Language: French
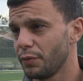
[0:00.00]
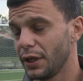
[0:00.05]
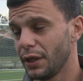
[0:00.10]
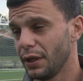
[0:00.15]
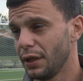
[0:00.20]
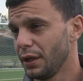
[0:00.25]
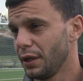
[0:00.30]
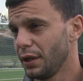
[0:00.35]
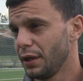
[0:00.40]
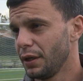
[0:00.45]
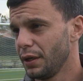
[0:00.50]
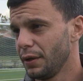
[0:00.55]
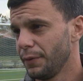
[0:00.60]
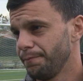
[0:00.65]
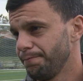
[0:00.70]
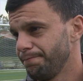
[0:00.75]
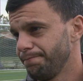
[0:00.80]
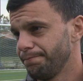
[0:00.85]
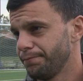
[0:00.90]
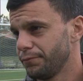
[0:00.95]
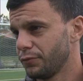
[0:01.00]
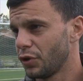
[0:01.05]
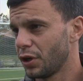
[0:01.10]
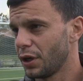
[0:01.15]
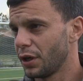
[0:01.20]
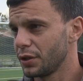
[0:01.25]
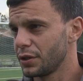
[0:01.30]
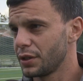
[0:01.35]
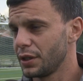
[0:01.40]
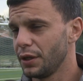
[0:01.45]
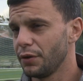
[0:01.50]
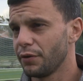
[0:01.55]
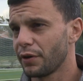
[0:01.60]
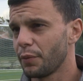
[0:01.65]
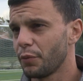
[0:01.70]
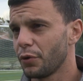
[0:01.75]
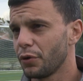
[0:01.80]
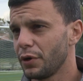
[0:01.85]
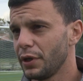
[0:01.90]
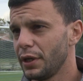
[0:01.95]
Mais voilà, c'est
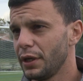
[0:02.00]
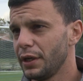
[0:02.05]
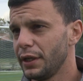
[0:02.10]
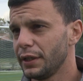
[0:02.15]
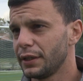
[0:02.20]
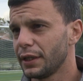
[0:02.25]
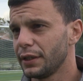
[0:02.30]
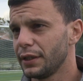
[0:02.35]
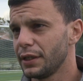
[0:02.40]
vraiment l'état